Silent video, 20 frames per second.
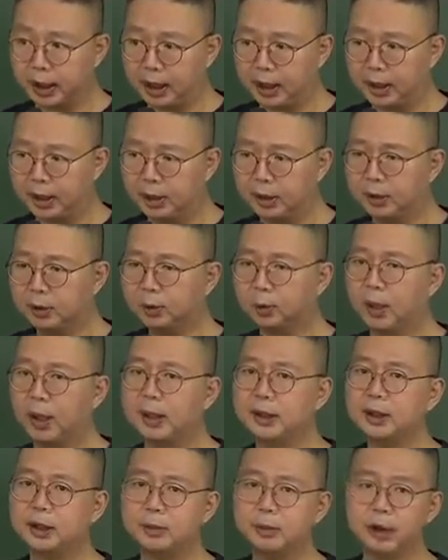아, 또
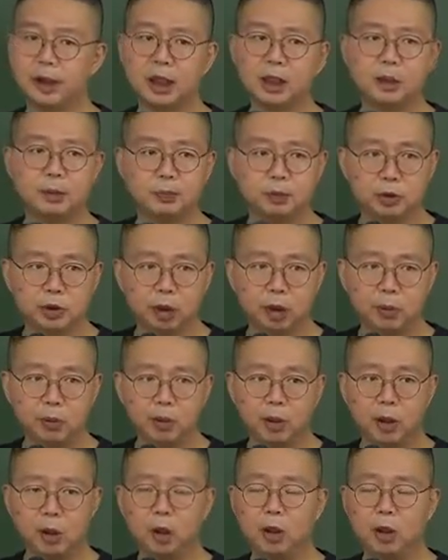행심위가 직접